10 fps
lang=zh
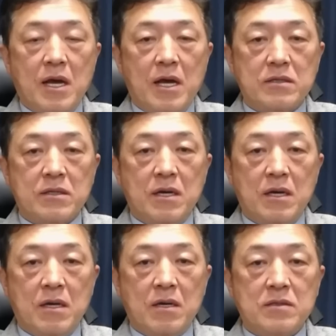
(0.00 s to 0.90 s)
呃这
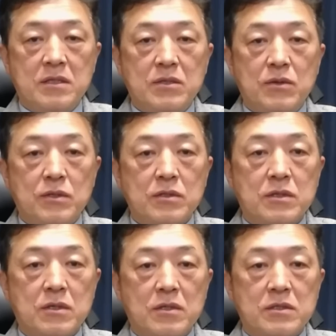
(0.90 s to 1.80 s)
个气球的
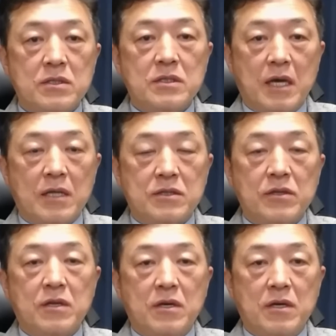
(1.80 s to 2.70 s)
这个侦查
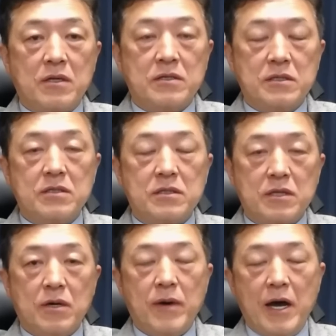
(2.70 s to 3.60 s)
真的事实
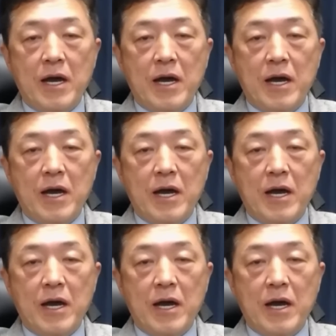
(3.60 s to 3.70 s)
的话，